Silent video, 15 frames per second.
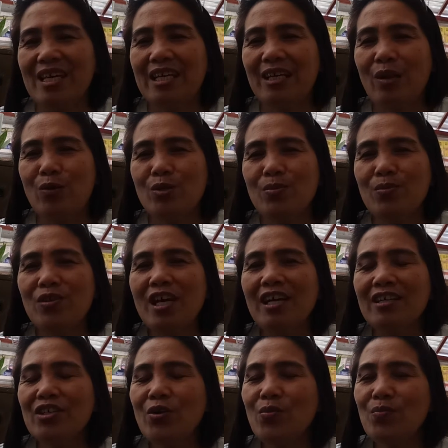i-close mo
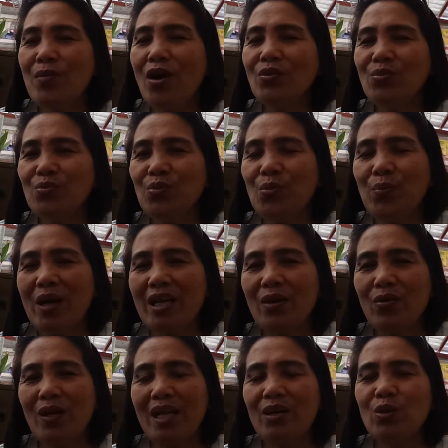lang yung mouth mo
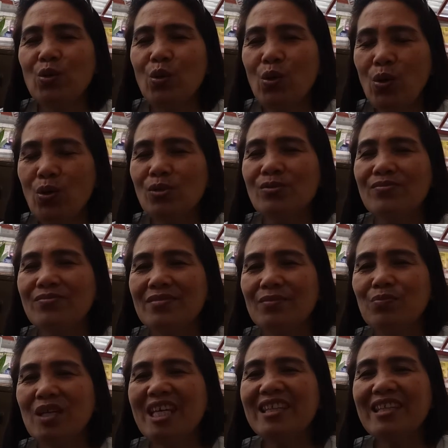para walang gulo
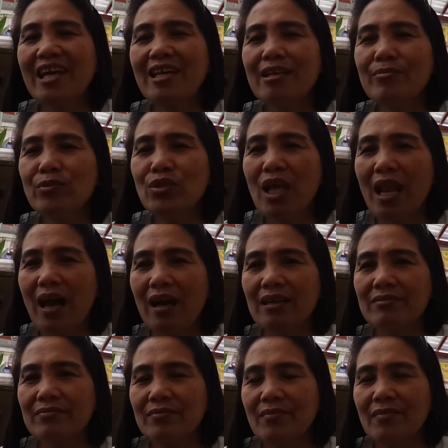hintayin mo na lang
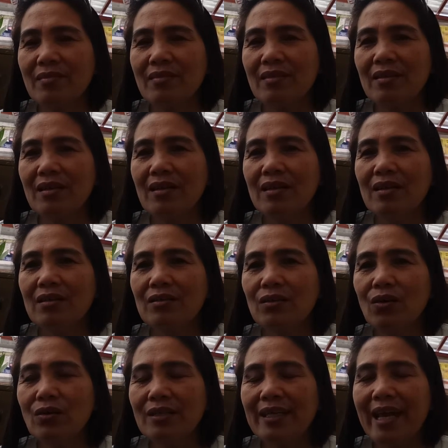
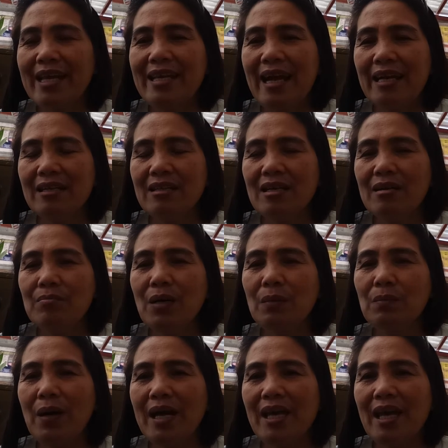kung kailan
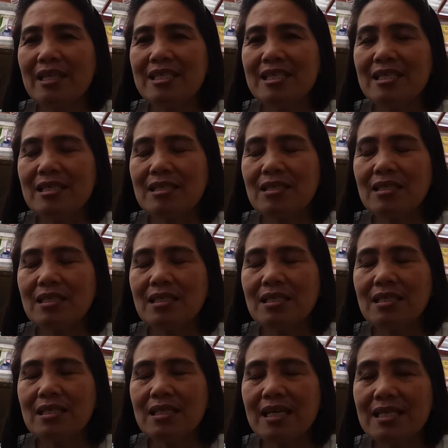magbayad
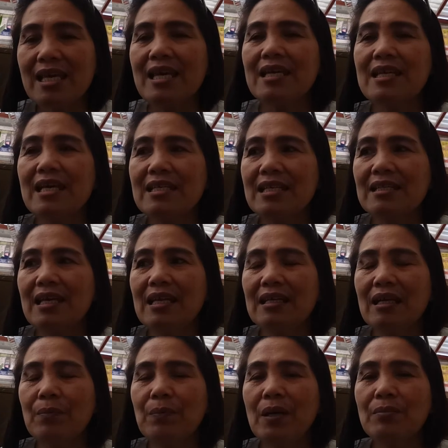kasi ganyan
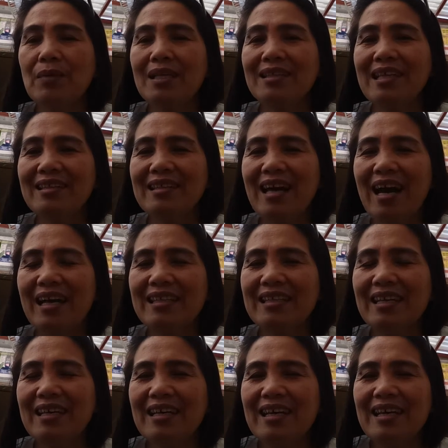talaga pag may tindahan
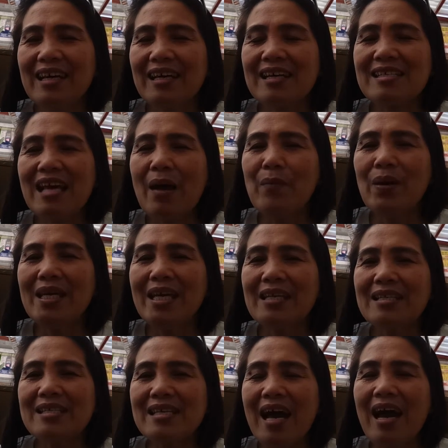kasama
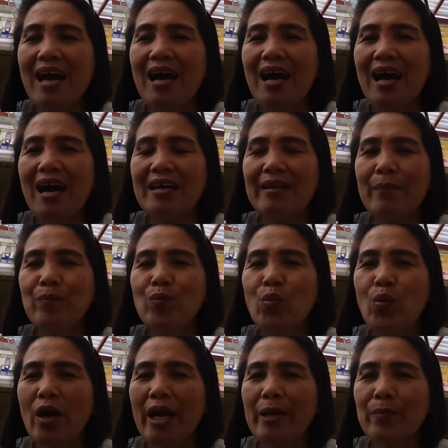yan sa hanap
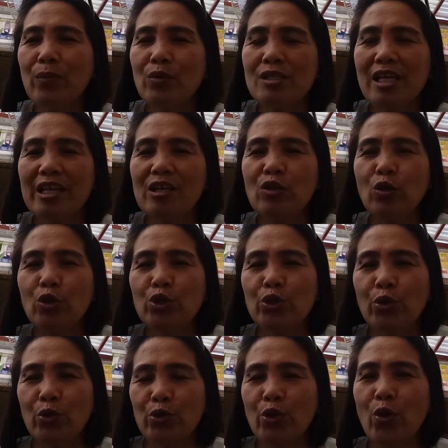buhay mo sa
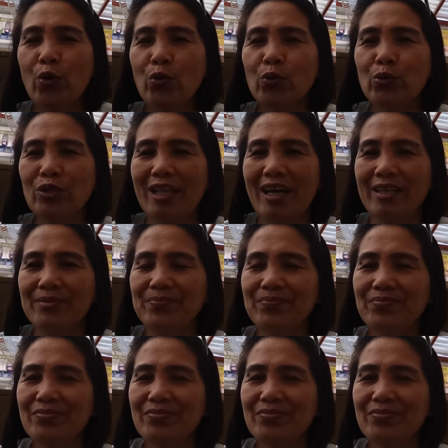negosyo yung utang